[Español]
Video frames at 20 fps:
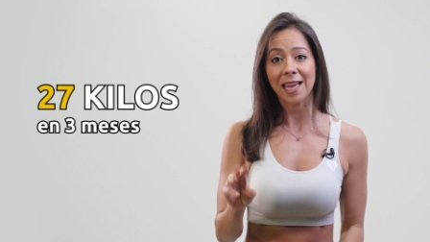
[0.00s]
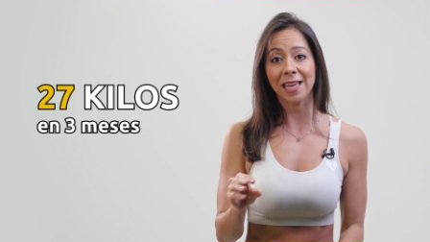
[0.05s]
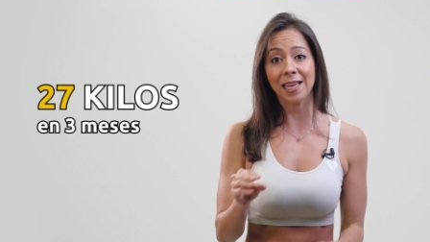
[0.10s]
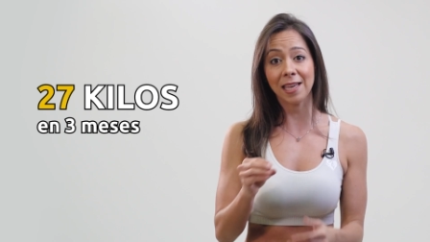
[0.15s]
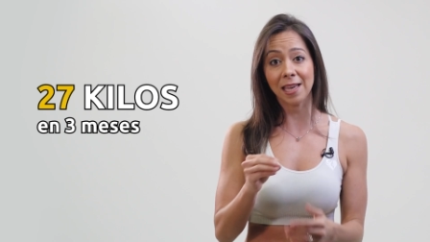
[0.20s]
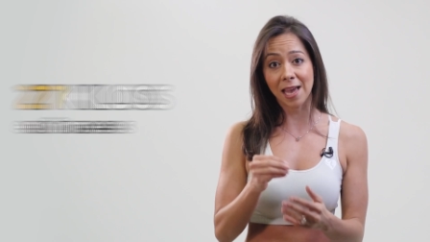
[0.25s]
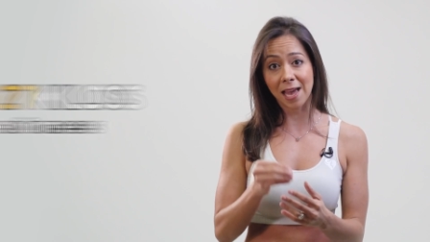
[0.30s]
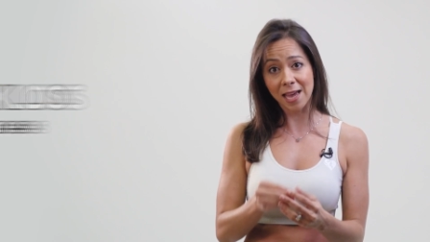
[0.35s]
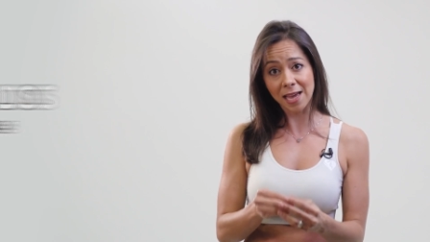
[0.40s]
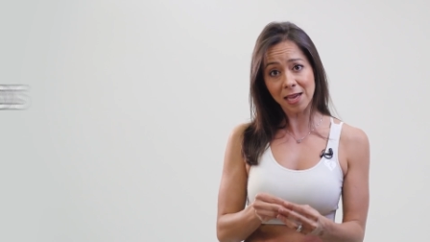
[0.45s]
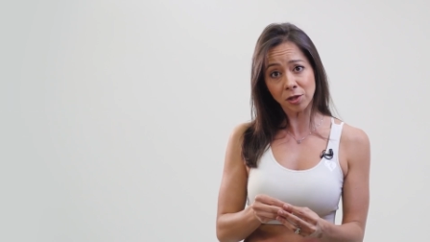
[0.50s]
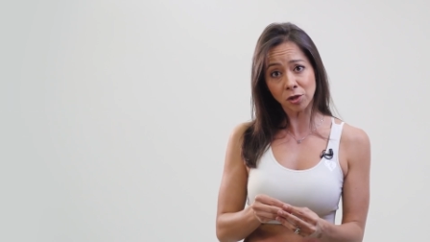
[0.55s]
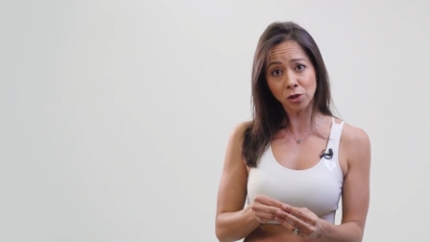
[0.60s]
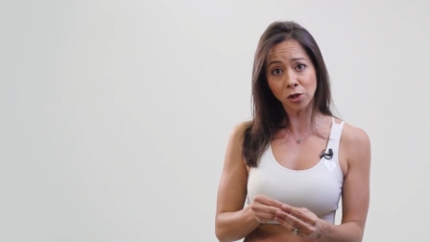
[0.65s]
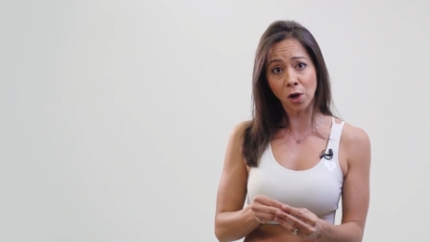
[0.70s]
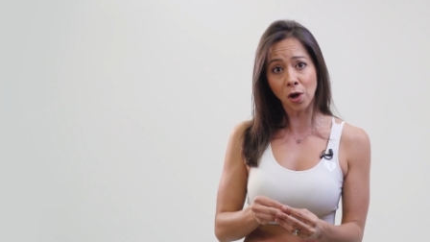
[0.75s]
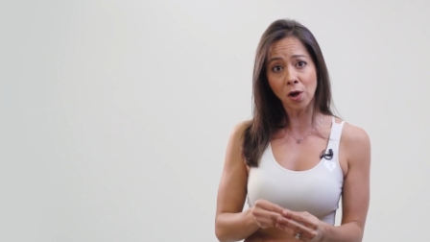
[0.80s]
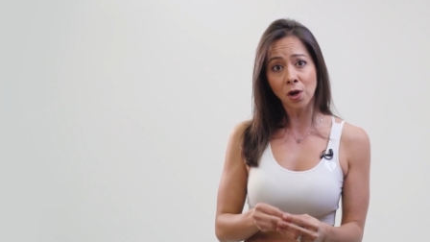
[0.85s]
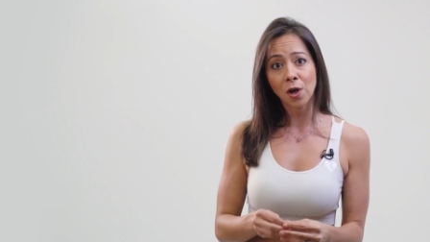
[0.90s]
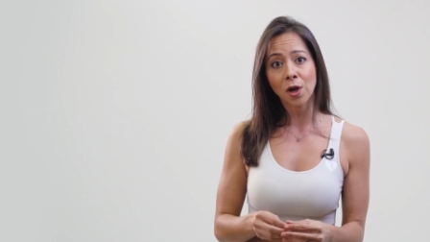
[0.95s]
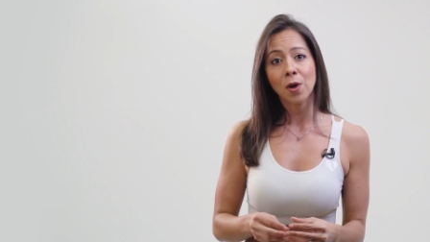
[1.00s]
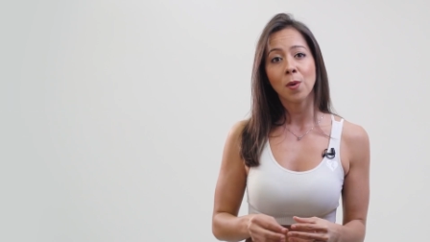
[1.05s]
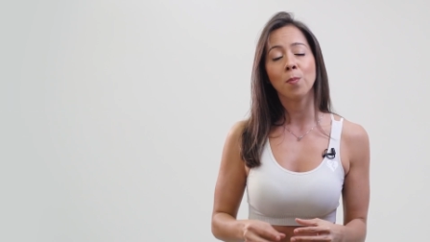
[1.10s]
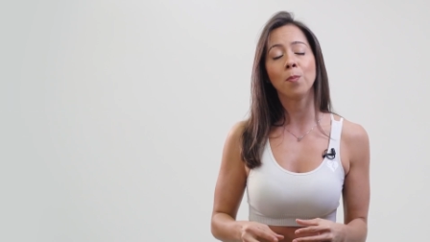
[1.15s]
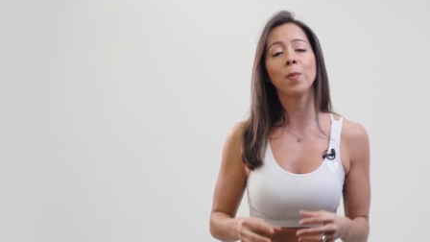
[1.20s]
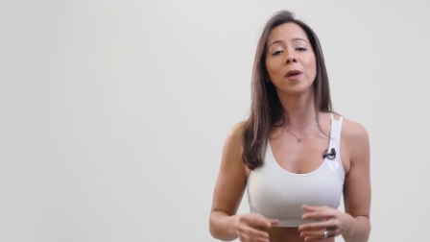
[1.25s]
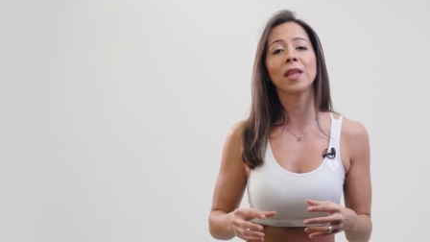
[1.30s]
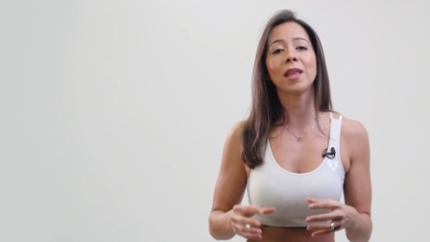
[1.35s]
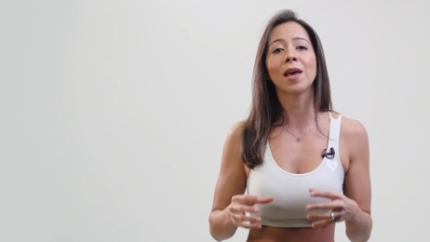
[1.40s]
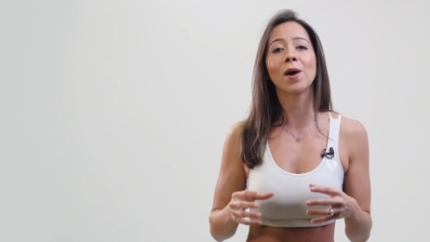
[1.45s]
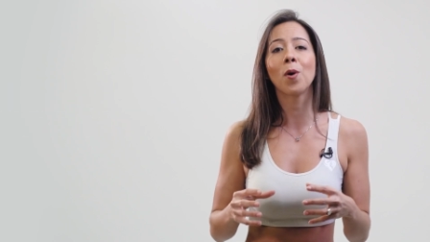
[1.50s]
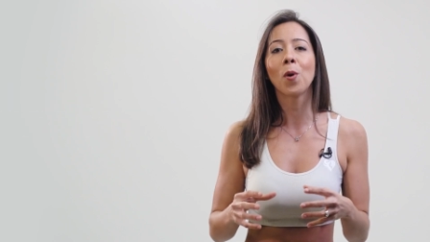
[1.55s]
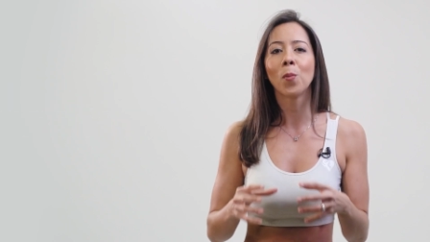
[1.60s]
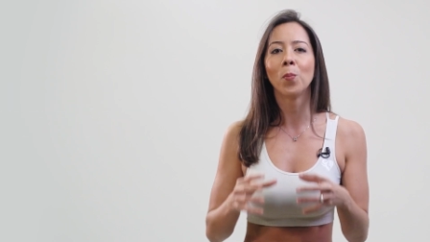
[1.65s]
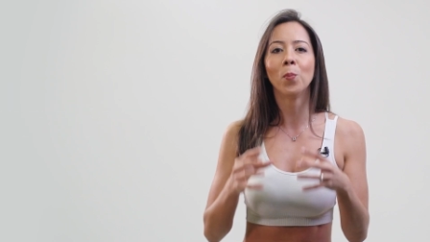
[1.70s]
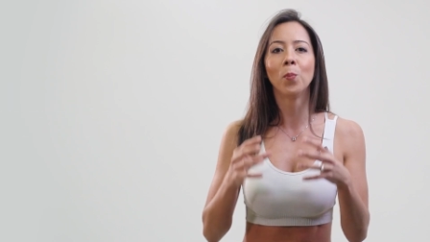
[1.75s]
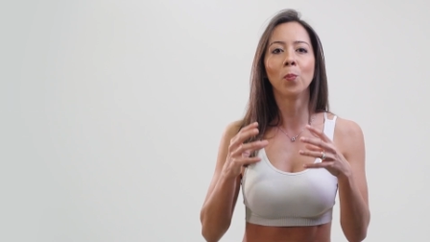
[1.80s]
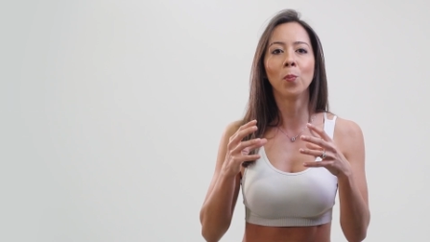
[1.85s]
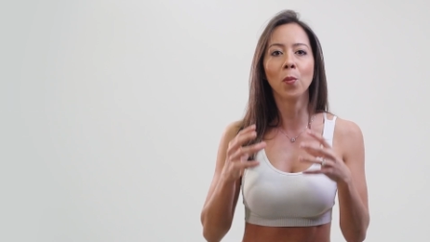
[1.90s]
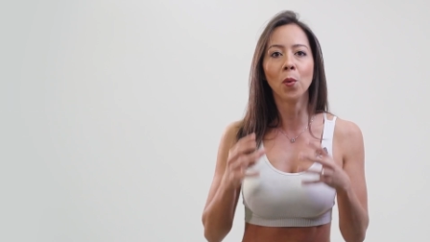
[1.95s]
y eso me dejó
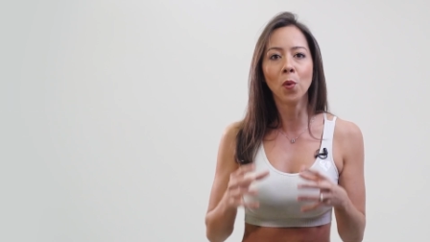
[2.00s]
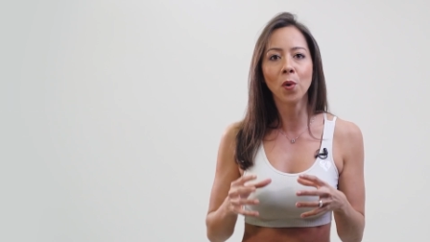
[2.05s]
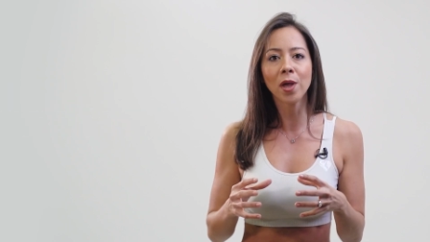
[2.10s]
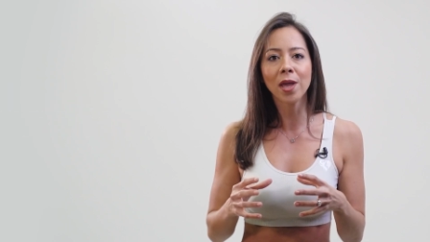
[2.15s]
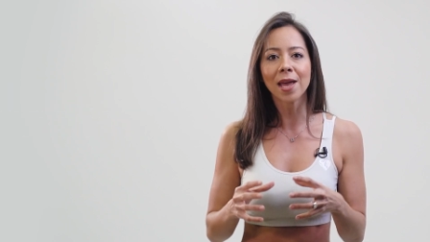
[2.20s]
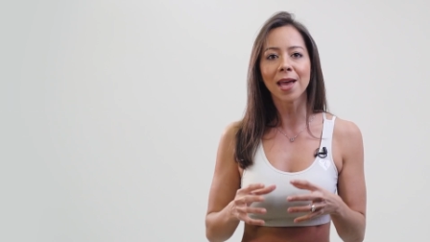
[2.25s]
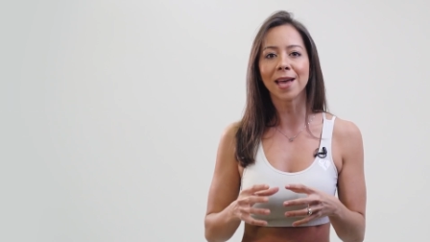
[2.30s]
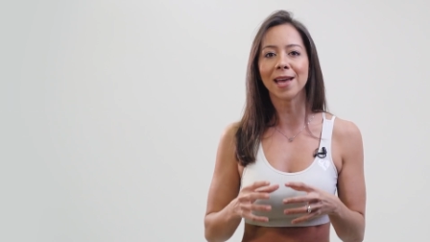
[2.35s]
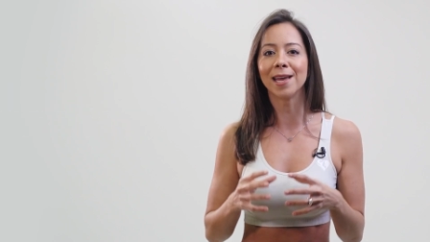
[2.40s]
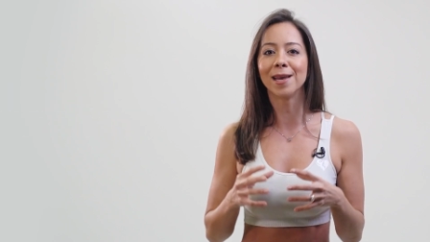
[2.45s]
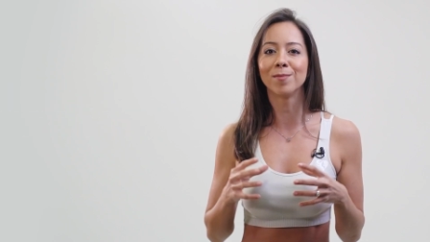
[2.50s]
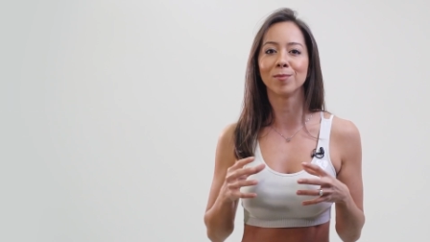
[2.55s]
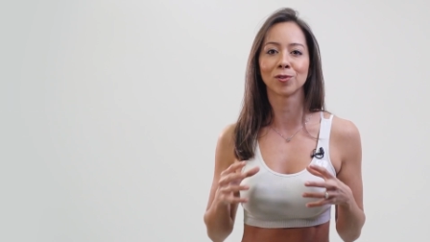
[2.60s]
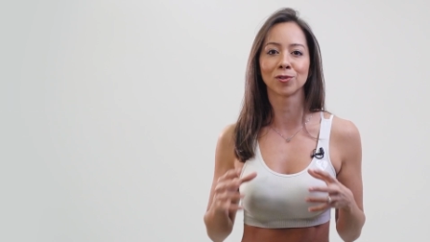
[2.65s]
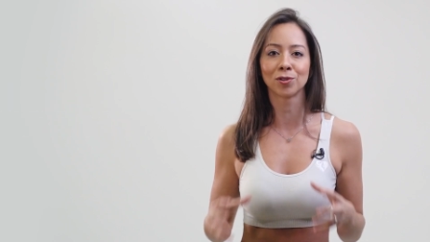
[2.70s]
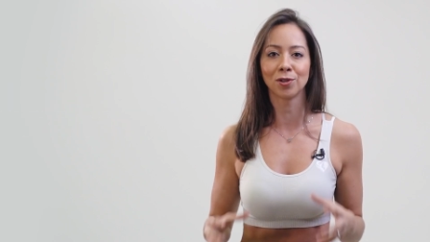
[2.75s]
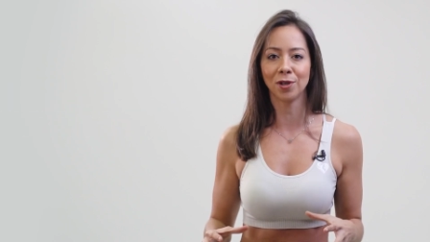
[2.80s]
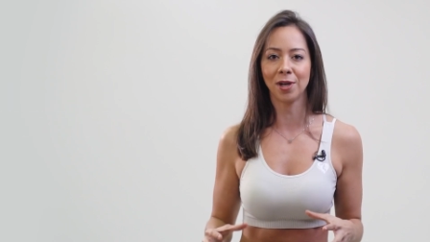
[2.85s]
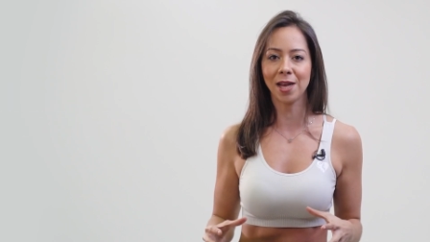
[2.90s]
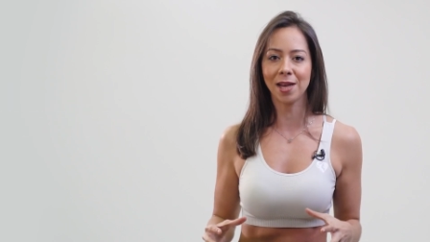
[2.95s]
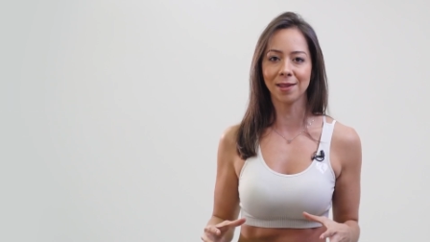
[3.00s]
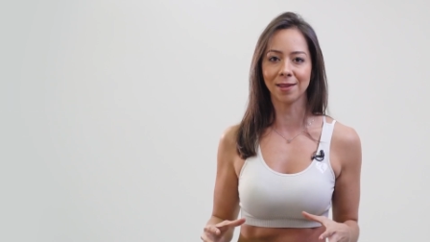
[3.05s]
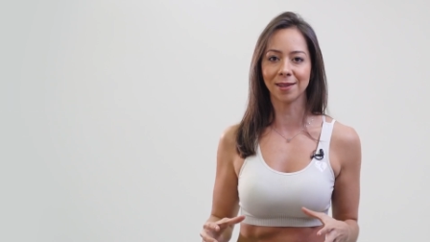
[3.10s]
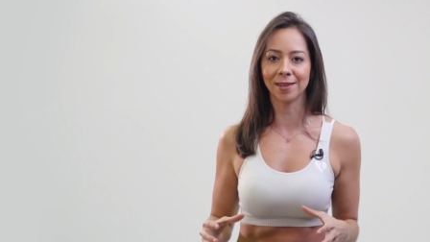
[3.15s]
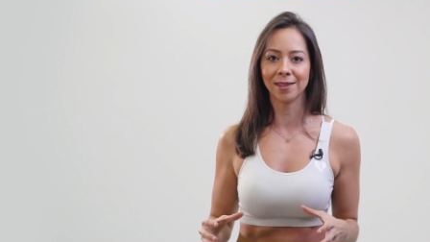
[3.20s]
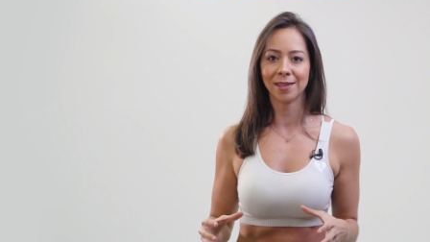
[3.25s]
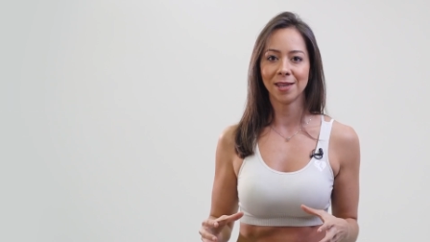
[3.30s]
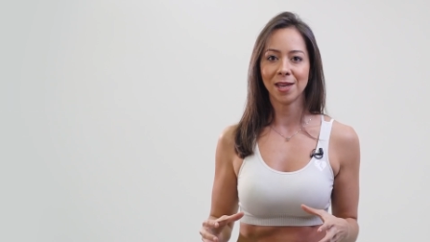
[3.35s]
muy emocionada,